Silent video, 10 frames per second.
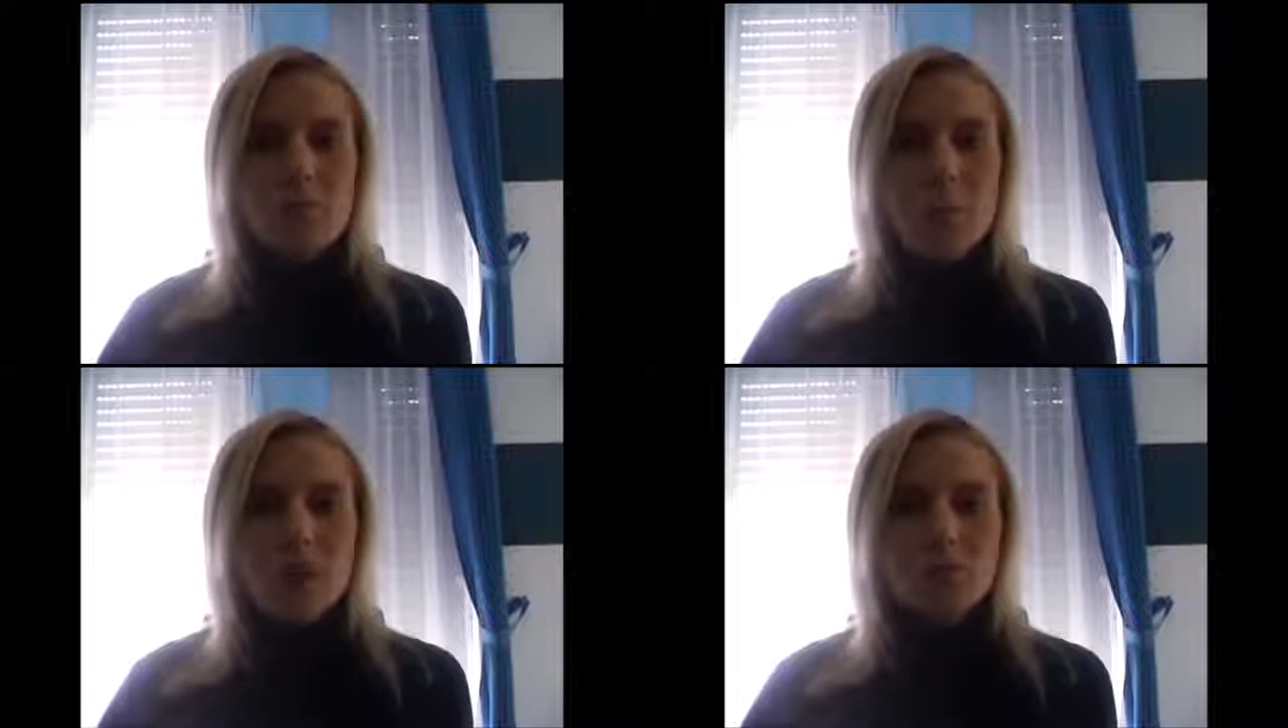
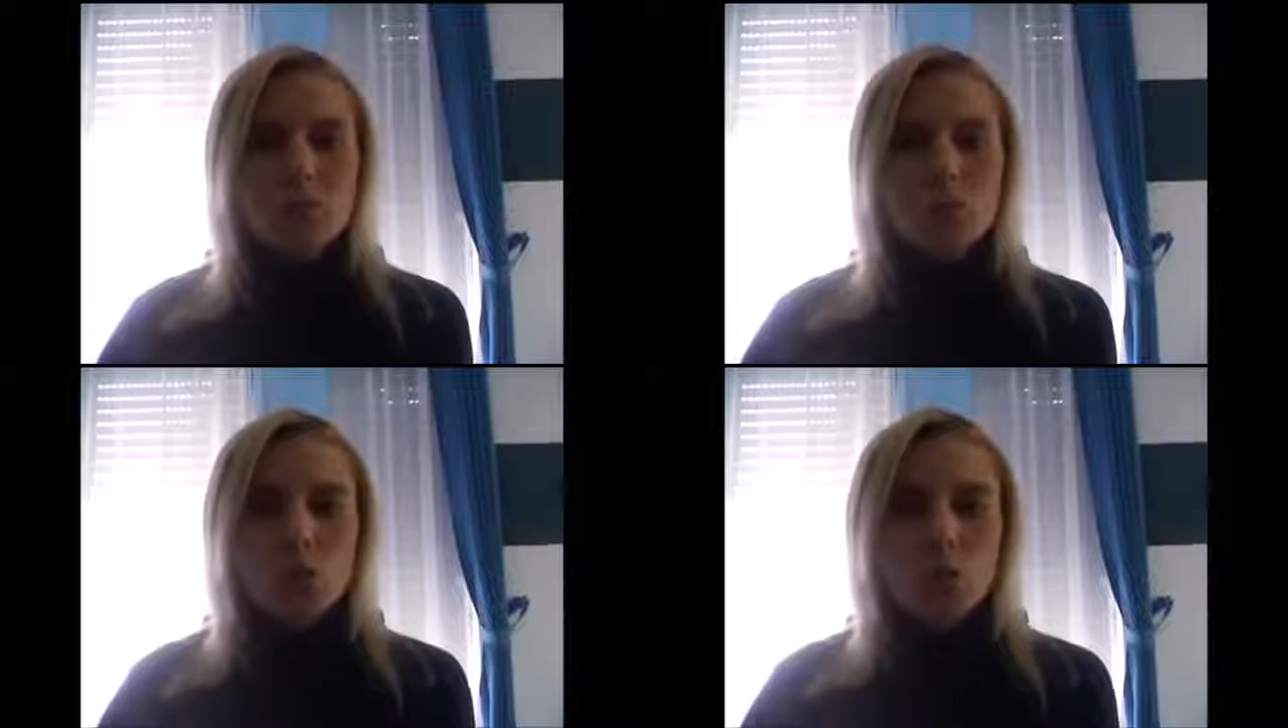Sie
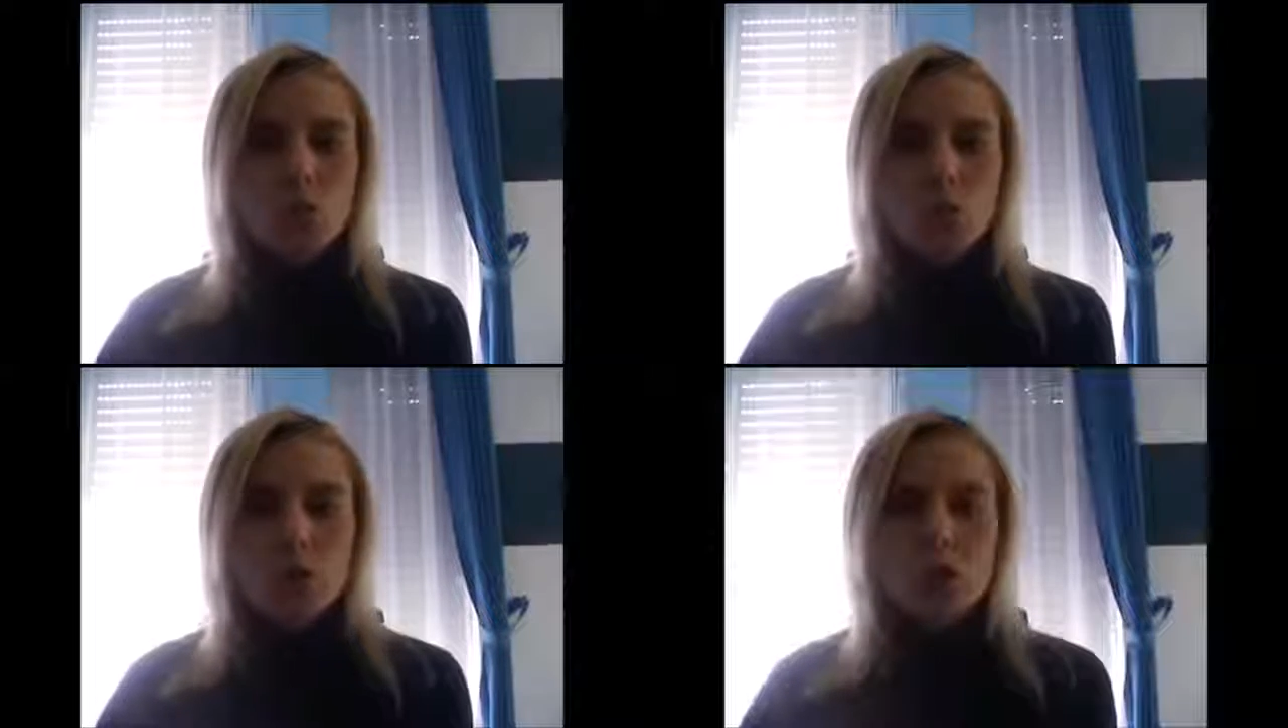machen
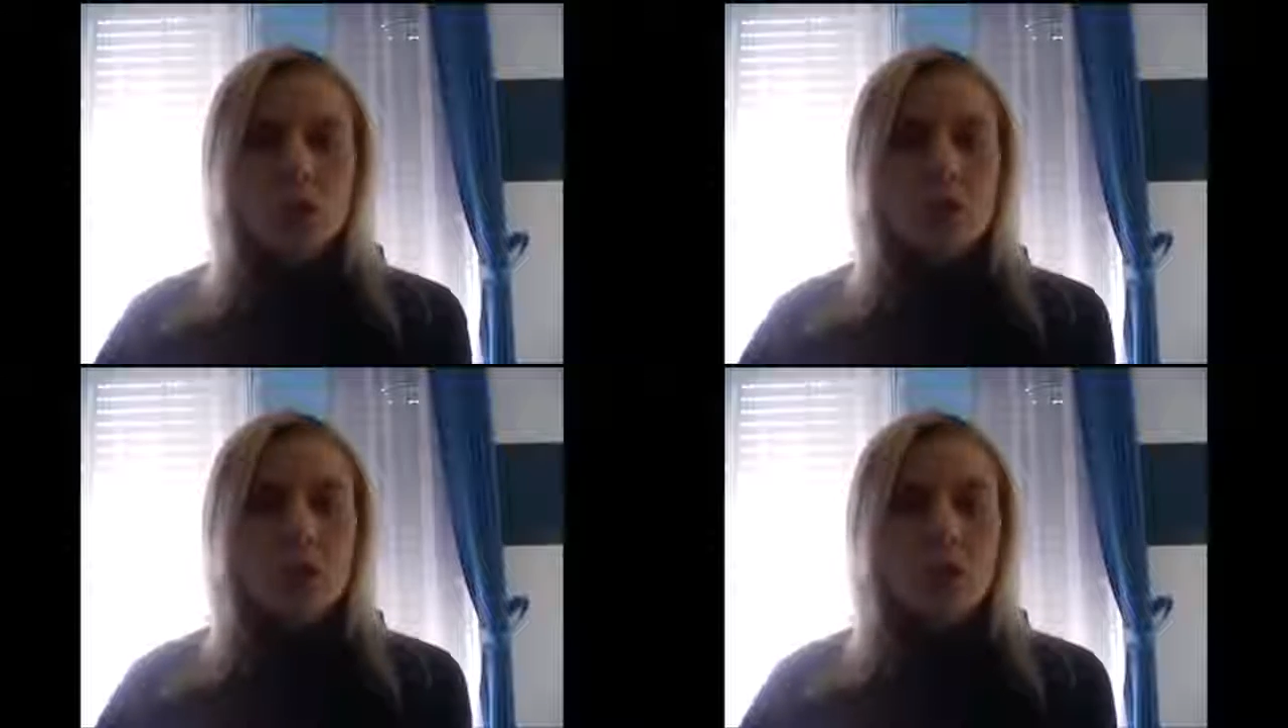so
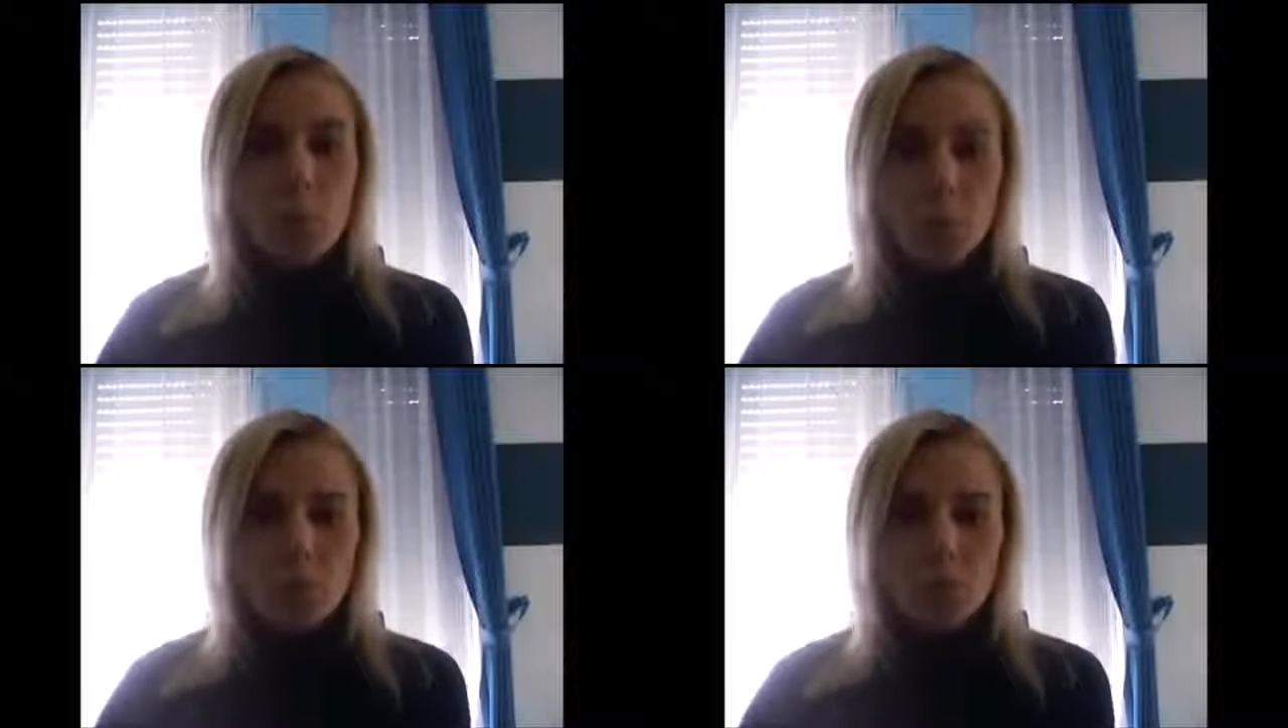Deutschland
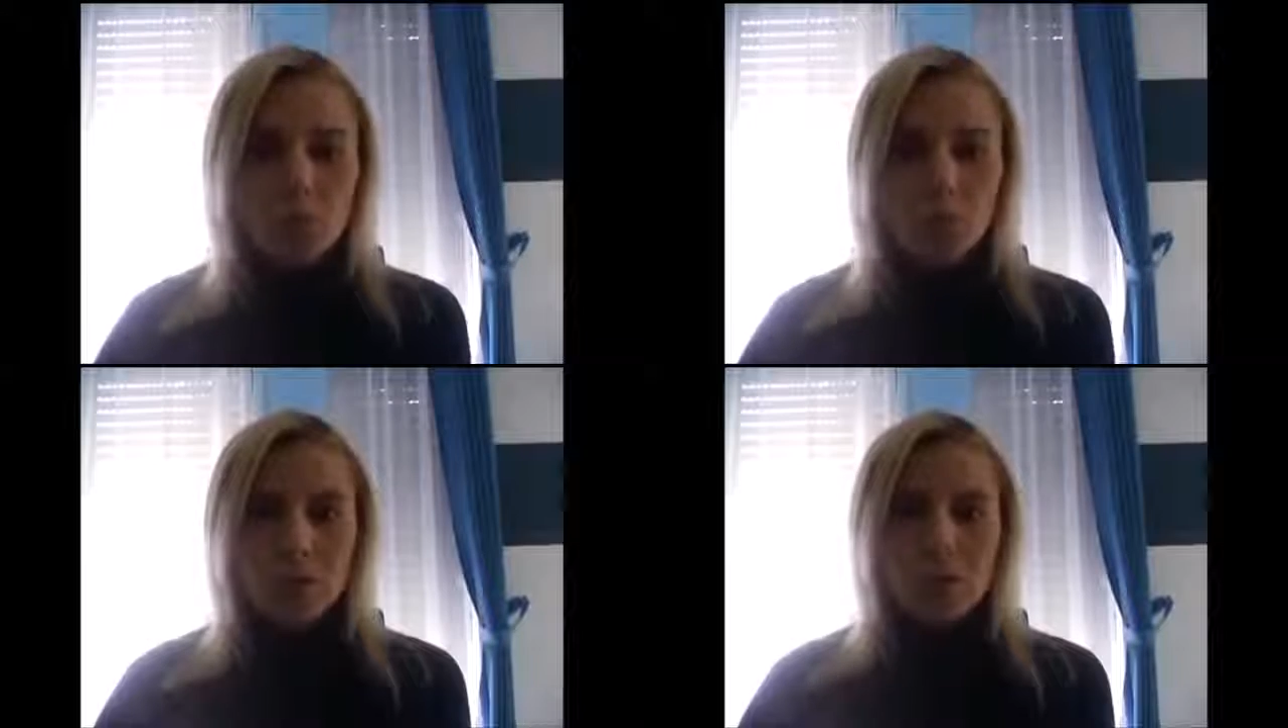kaputt.